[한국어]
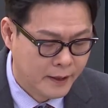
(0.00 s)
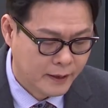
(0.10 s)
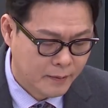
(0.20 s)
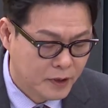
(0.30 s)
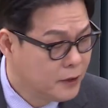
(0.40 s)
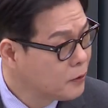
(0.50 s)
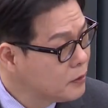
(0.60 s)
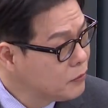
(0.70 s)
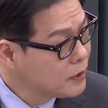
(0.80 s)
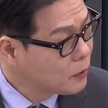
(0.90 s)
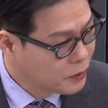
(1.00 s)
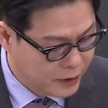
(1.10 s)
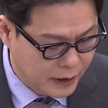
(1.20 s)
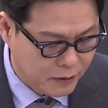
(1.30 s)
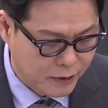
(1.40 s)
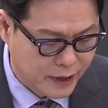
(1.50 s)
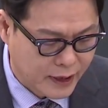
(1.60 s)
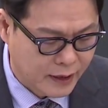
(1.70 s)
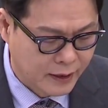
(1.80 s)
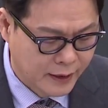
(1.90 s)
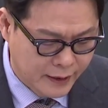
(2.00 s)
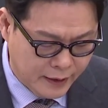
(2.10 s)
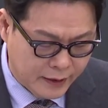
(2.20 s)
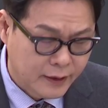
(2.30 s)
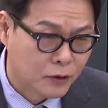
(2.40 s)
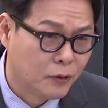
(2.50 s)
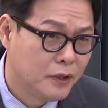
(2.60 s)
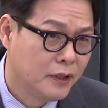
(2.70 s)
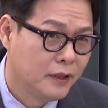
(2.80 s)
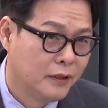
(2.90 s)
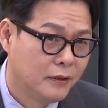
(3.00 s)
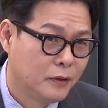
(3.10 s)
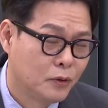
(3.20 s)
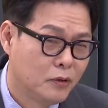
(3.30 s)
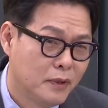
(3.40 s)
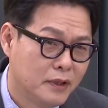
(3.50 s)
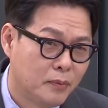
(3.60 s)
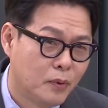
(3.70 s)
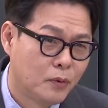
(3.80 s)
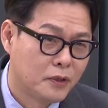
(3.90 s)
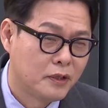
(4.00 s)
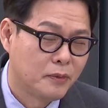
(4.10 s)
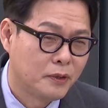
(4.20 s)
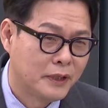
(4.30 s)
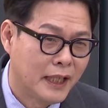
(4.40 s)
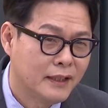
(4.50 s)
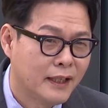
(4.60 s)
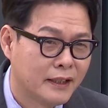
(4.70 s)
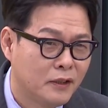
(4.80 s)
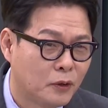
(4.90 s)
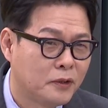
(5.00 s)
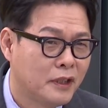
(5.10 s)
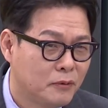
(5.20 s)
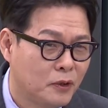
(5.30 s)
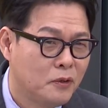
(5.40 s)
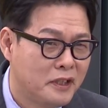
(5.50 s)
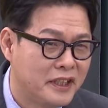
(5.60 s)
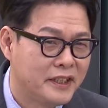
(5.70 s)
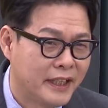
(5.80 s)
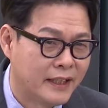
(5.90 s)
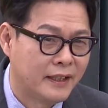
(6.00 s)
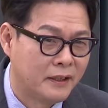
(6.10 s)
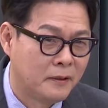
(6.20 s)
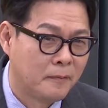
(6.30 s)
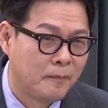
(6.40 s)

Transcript: 그러니까 리더십 문제를 어떻게 할 거냐. 네. 그러니까 저는 요즘에 이제 보고 있으면 양 당이 어떻게 하면 선거를 이길지 알아요.